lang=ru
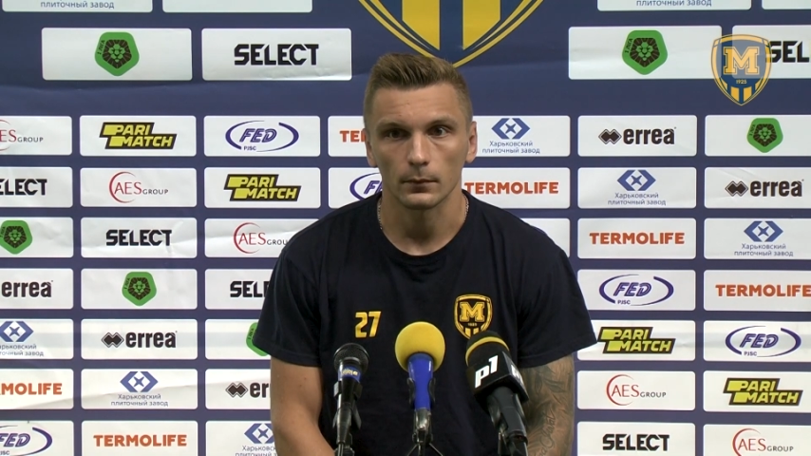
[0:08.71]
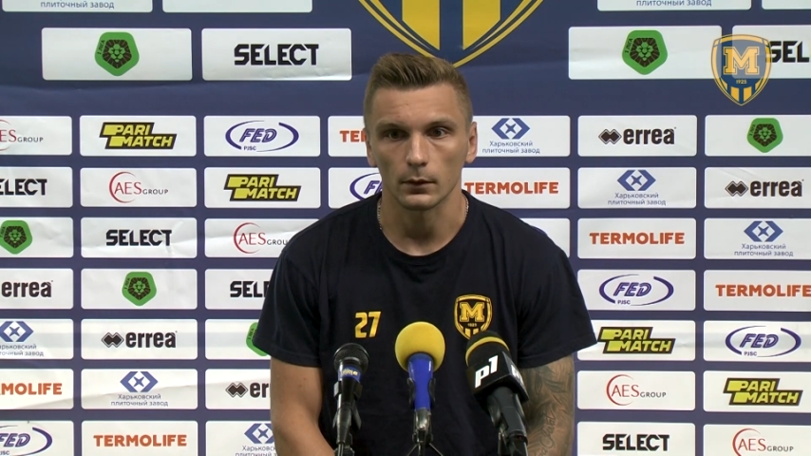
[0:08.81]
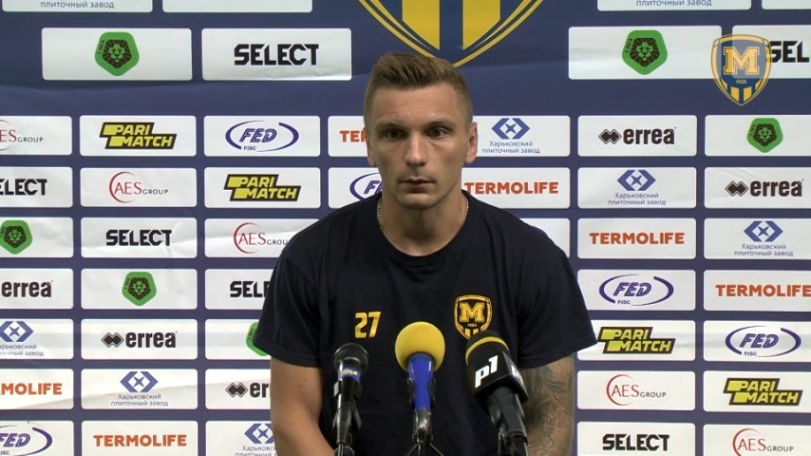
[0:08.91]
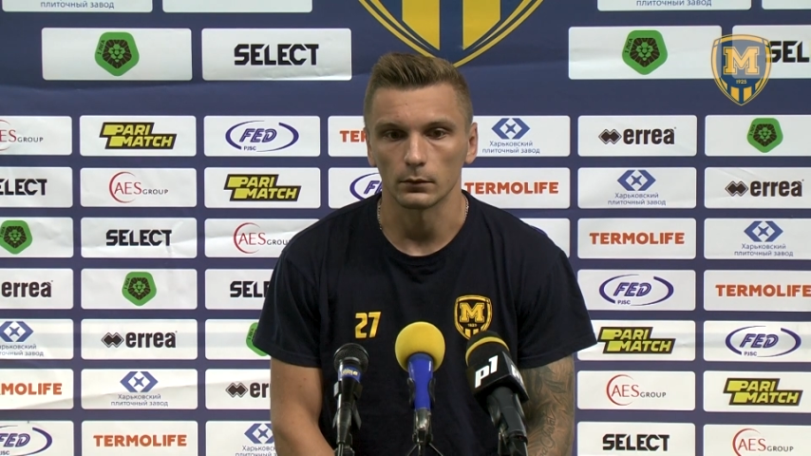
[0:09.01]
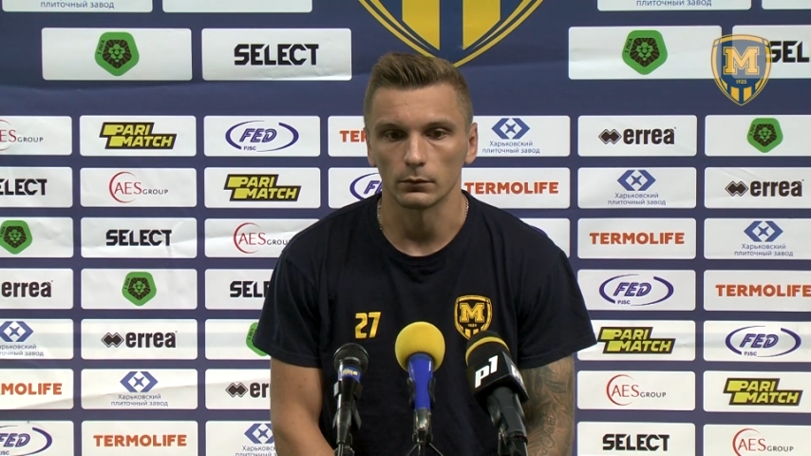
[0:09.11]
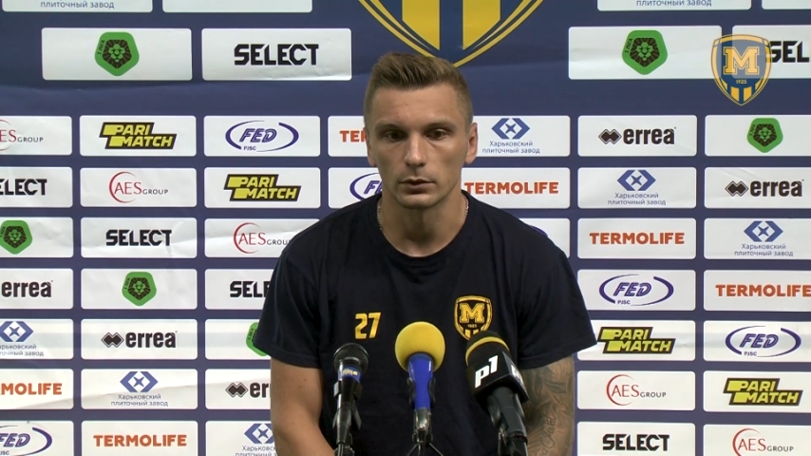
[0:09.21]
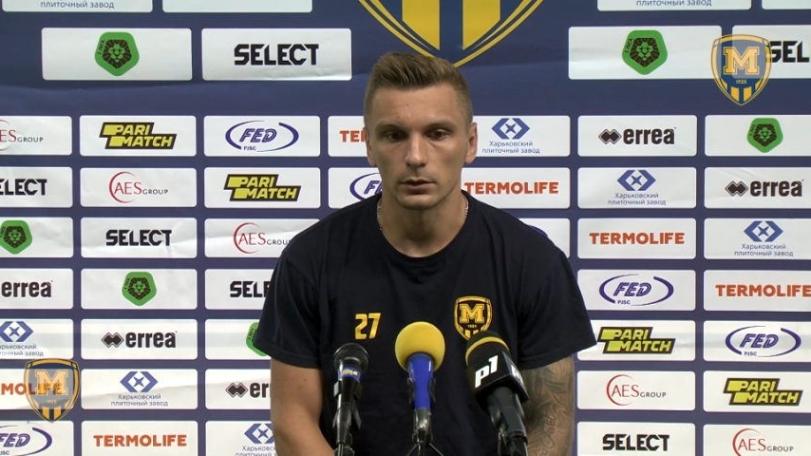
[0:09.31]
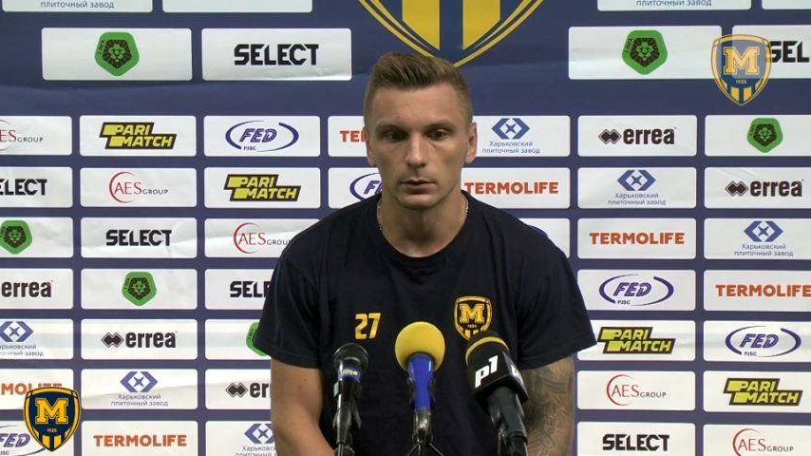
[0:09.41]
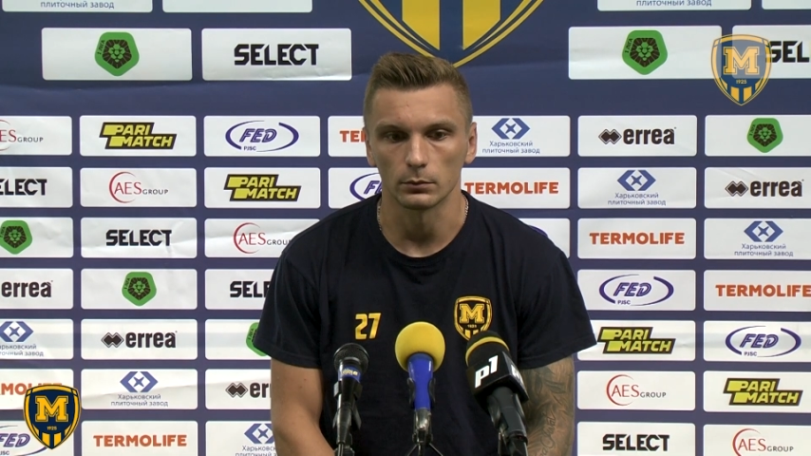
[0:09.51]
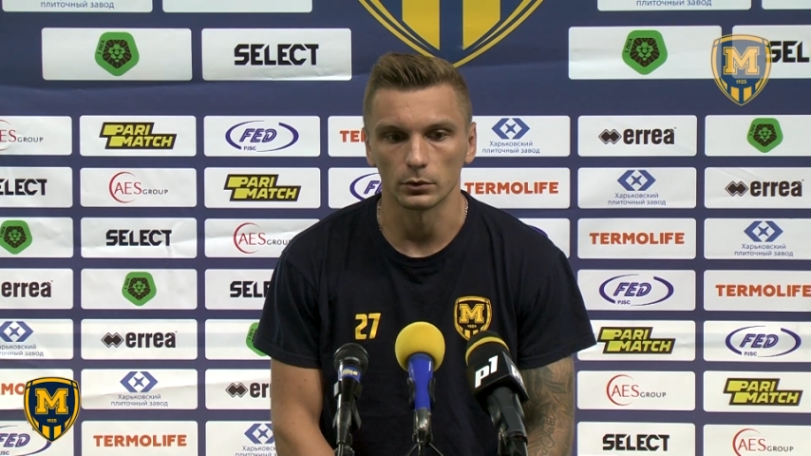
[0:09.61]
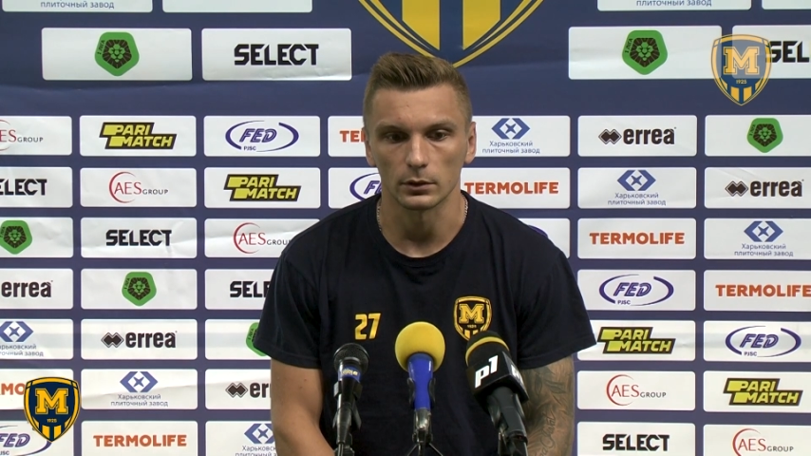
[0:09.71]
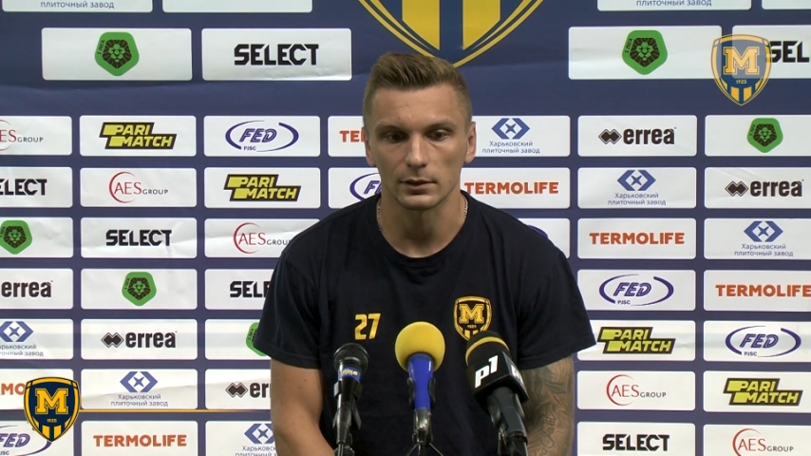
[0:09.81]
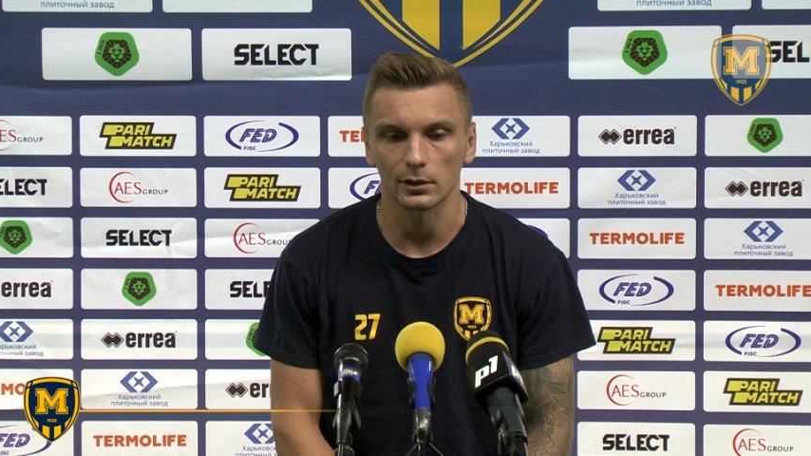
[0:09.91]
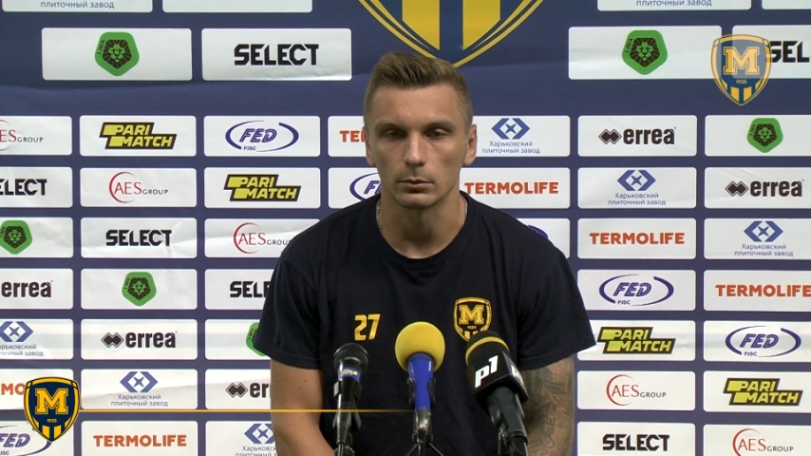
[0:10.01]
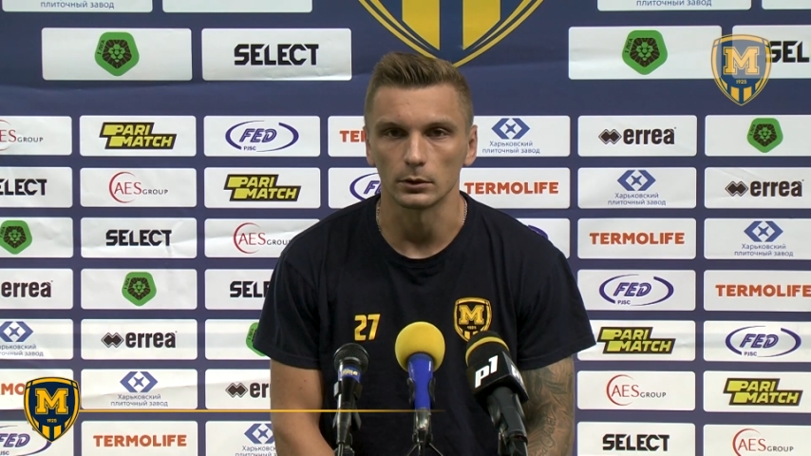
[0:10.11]
э, вышли немного
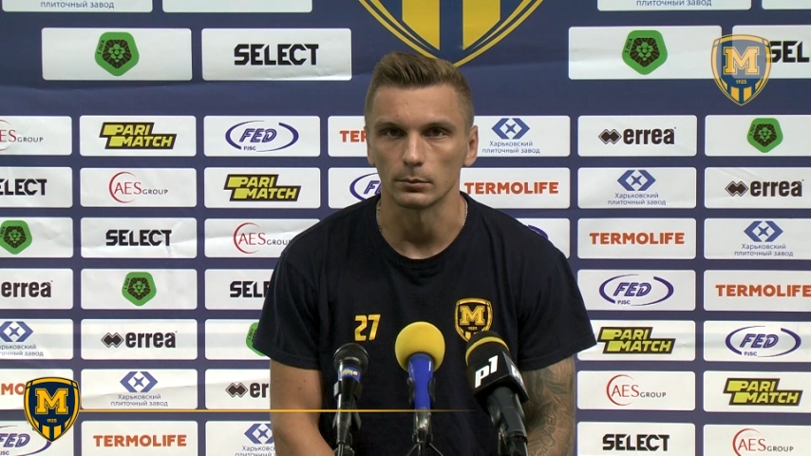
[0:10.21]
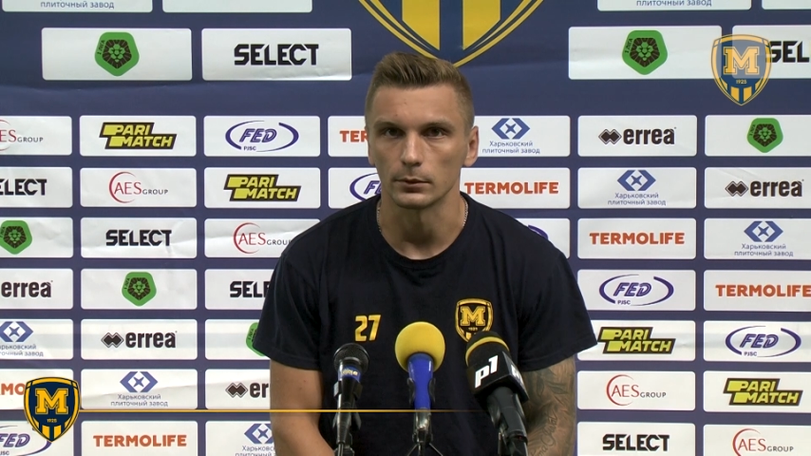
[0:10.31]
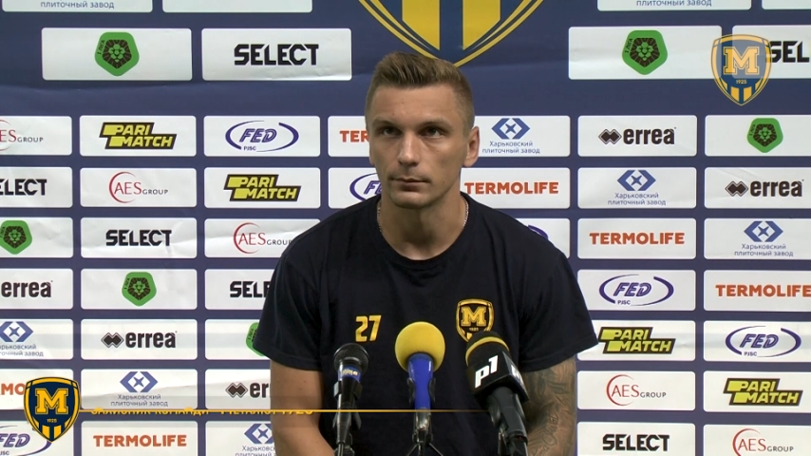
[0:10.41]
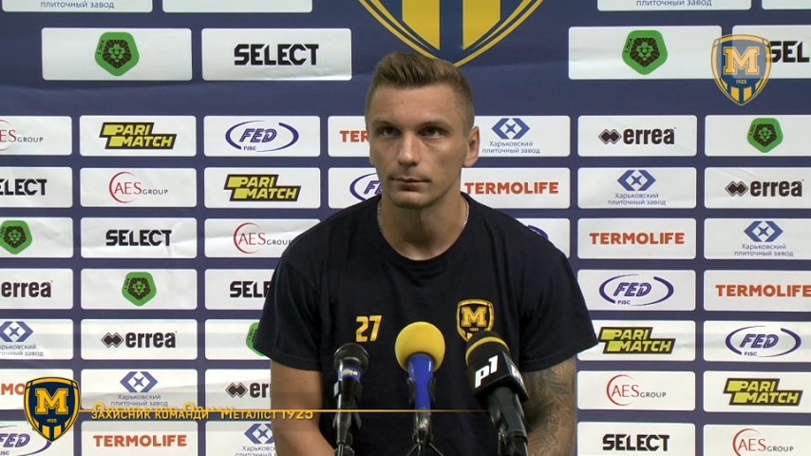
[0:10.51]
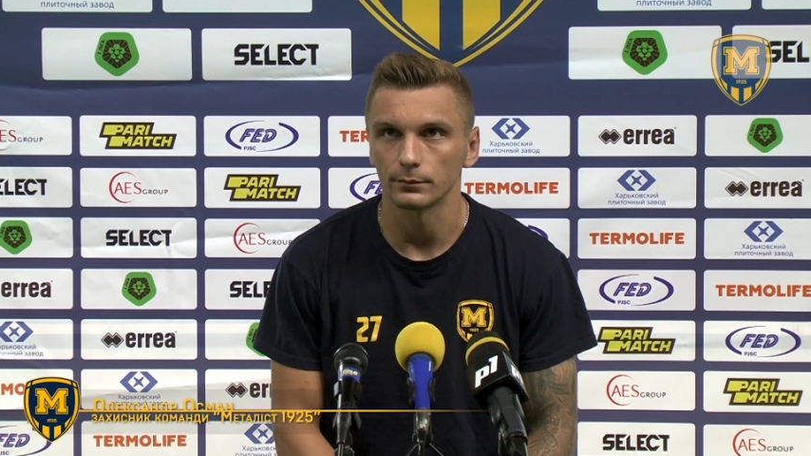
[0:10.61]
расслабленными,